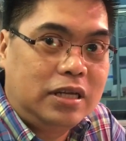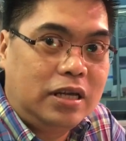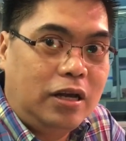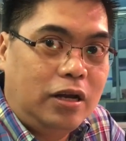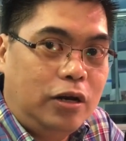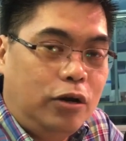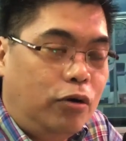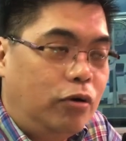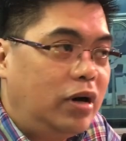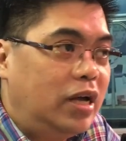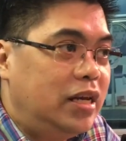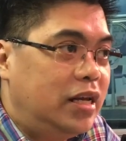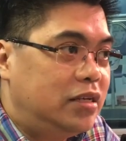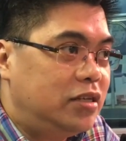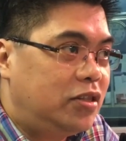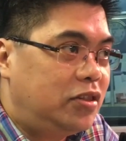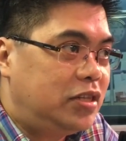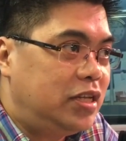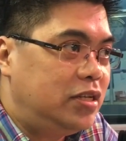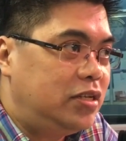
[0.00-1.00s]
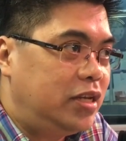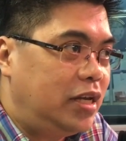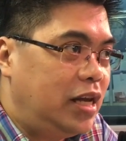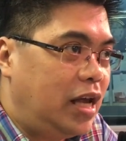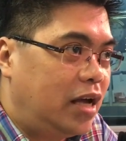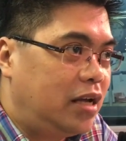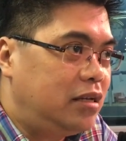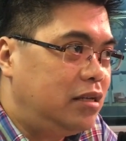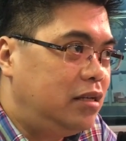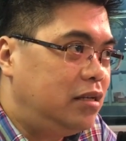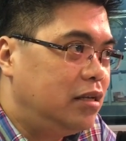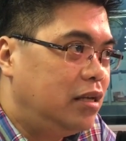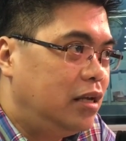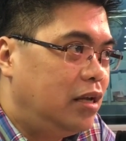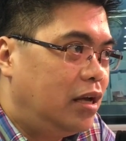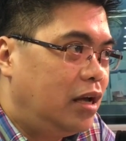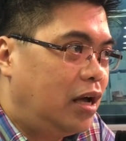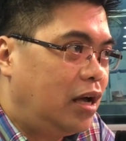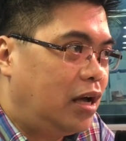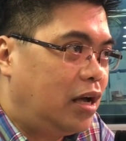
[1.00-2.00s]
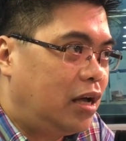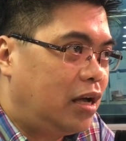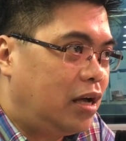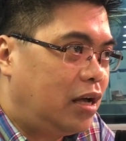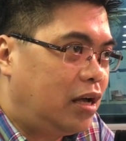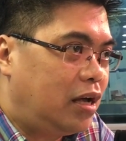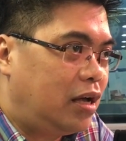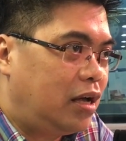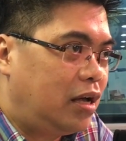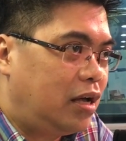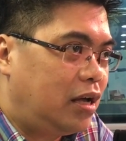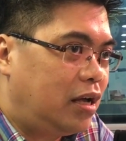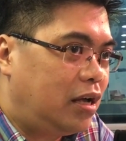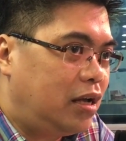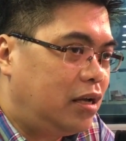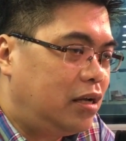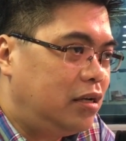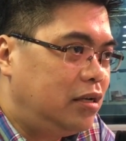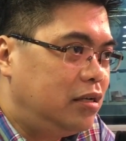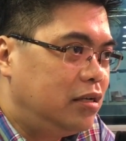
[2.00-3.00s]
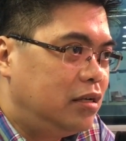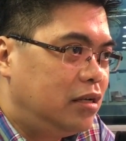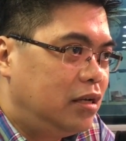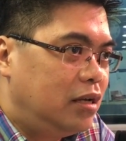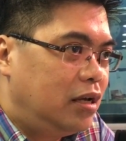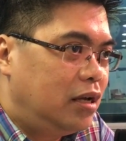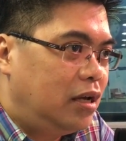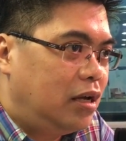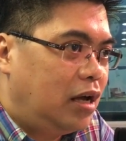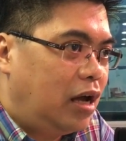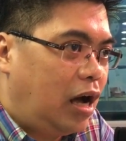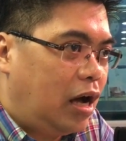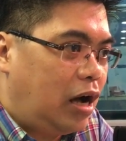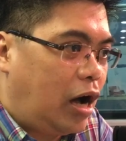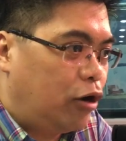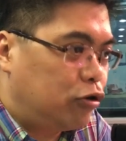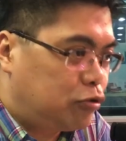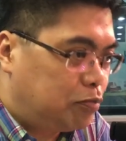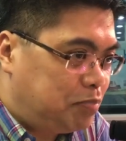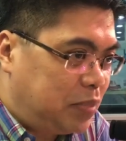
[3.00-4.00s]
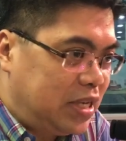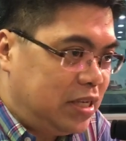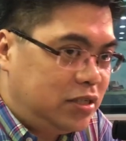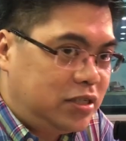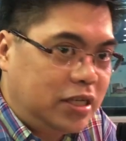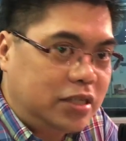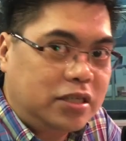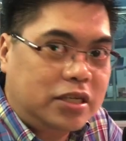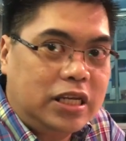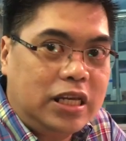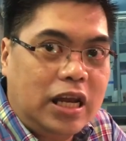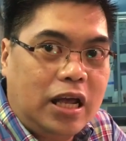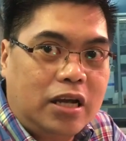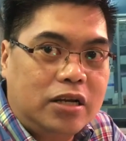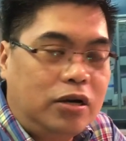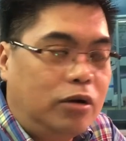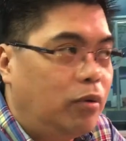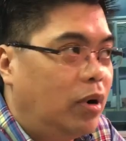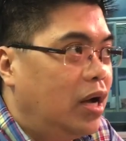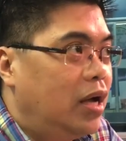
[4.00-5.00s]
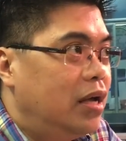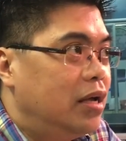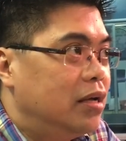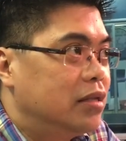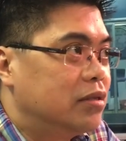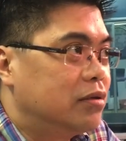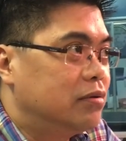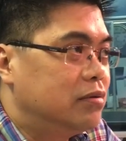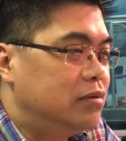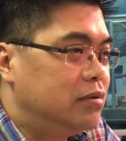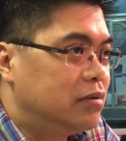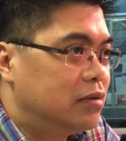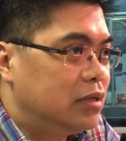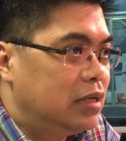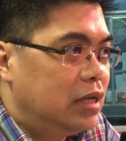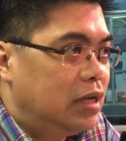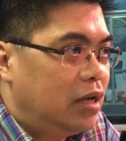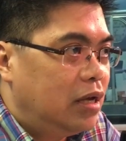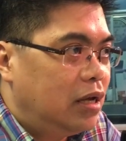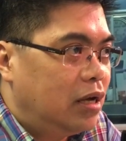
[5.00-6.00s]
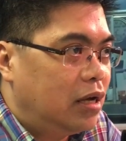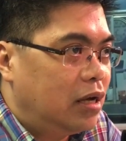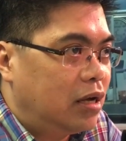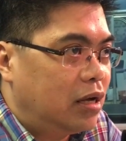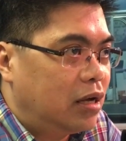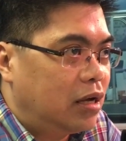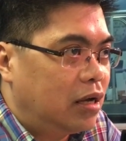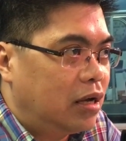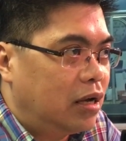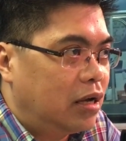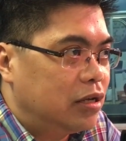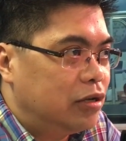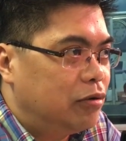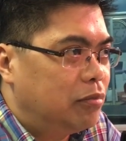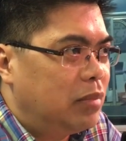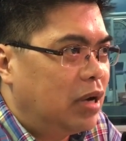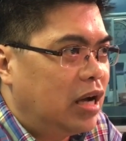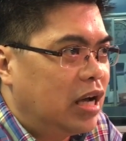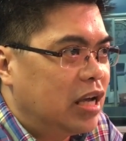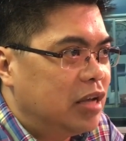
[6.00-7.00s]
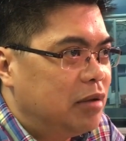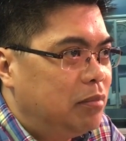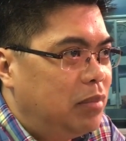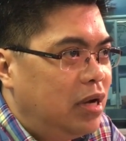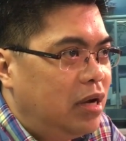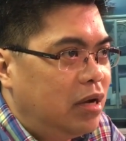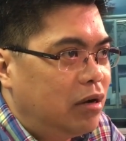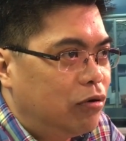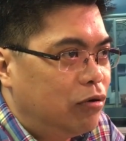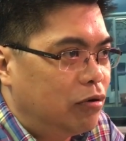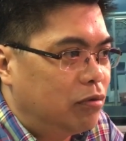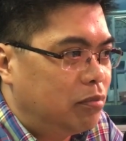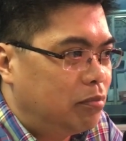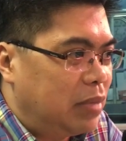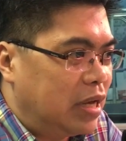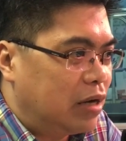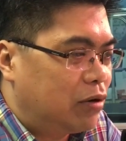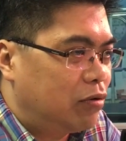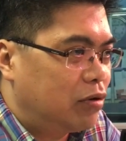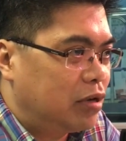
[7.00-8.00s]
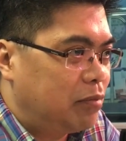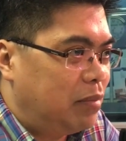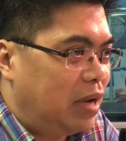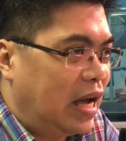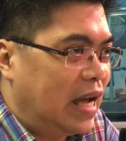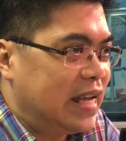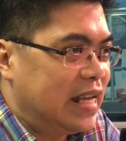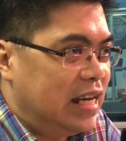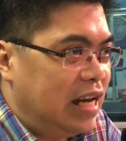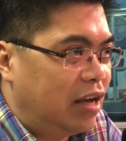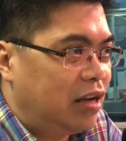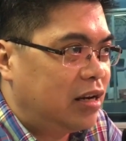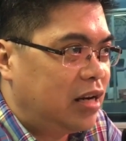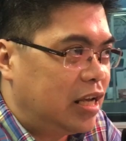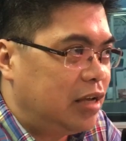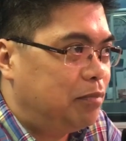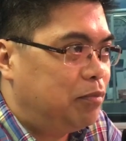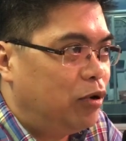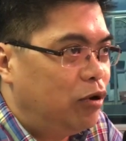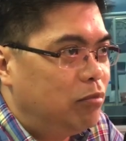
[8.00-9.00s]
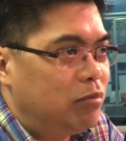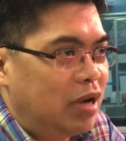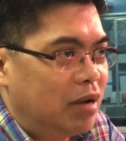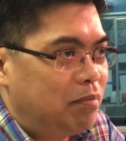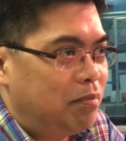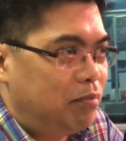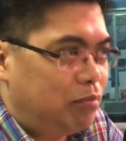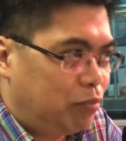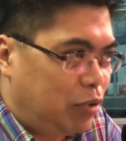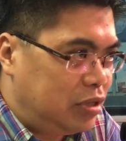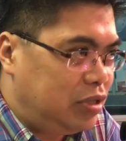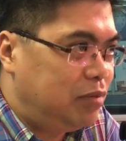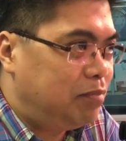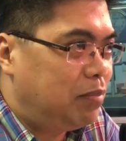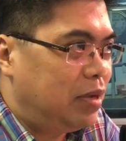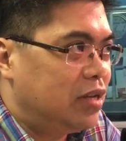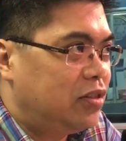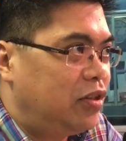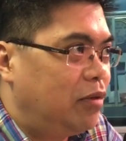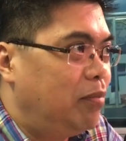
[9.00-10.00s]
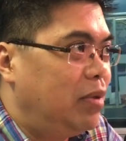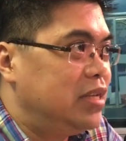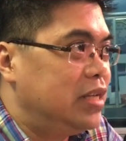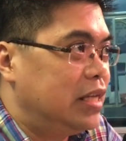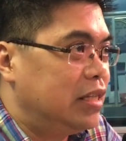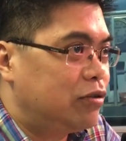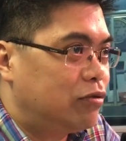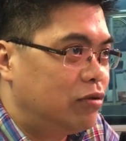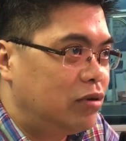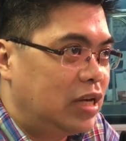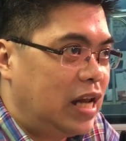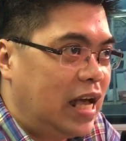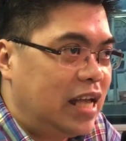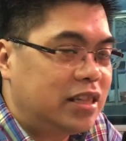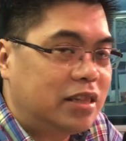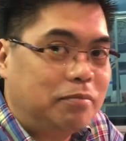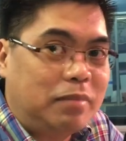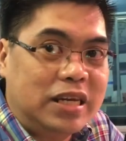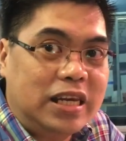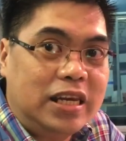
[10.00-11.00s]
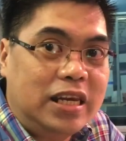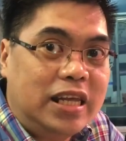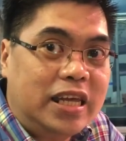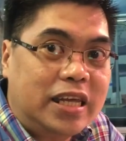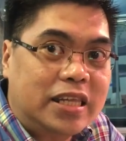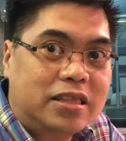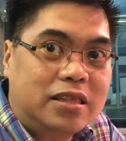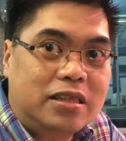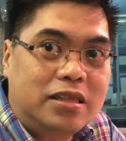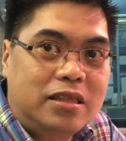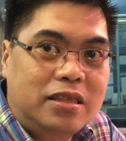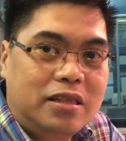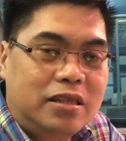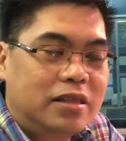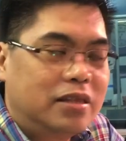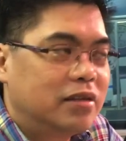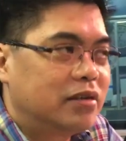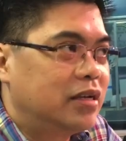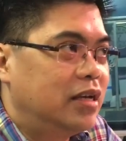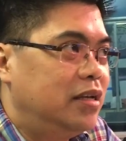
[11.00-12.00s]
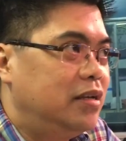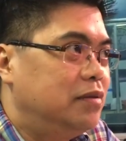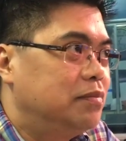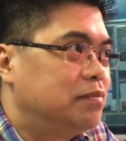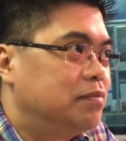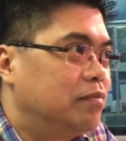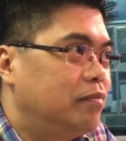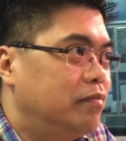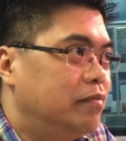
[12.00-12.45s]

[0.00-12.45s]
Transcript: Ah. Local anesthesia lang, uh, outpatient ginagawa. No? Uh, yung mga iba, kung merong mga ilang lipoma, pwedeng pagsabayin kung lahat maliliit. Okay?